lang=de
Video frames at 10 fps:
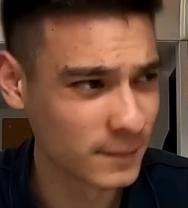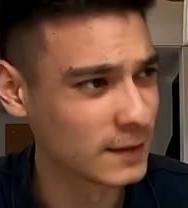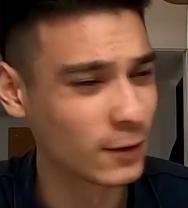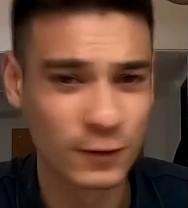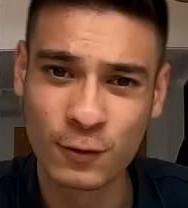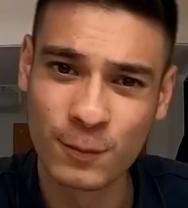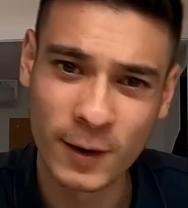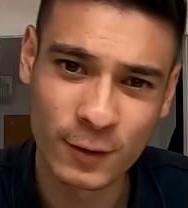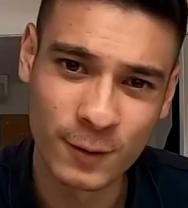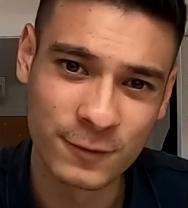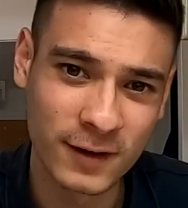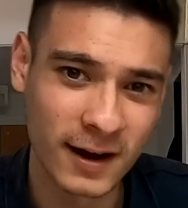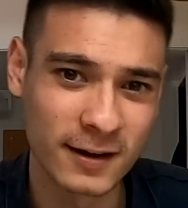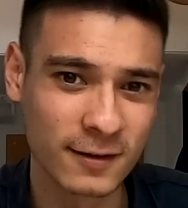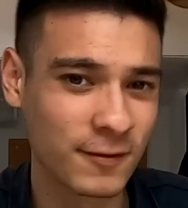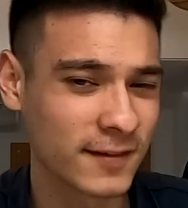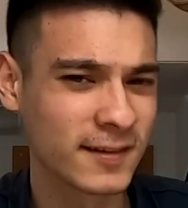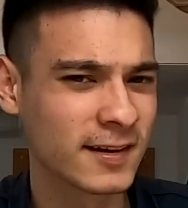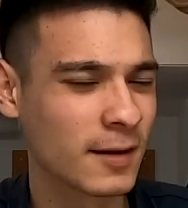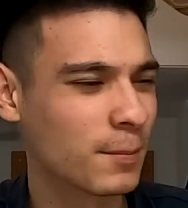die aus Europa kommen, frage, was
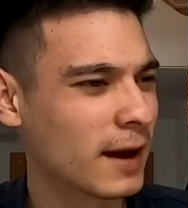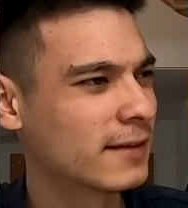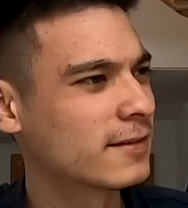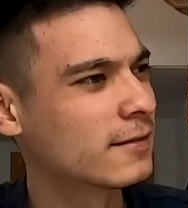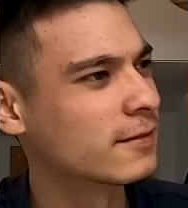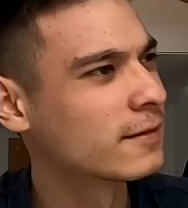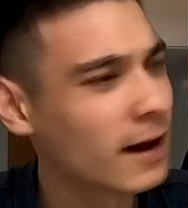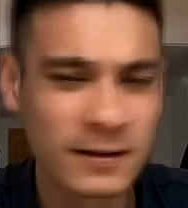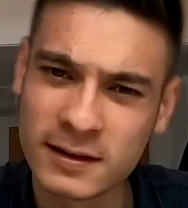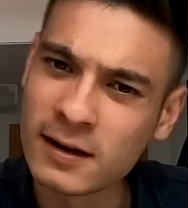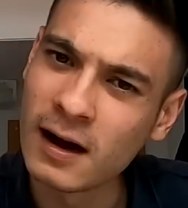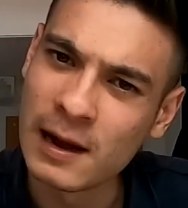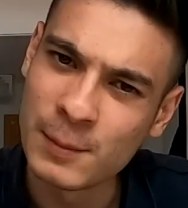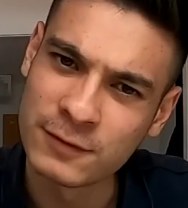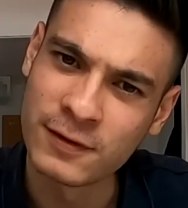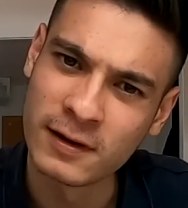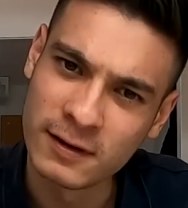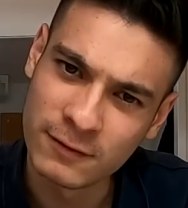sie denn am meisten an ihrer Heimat ver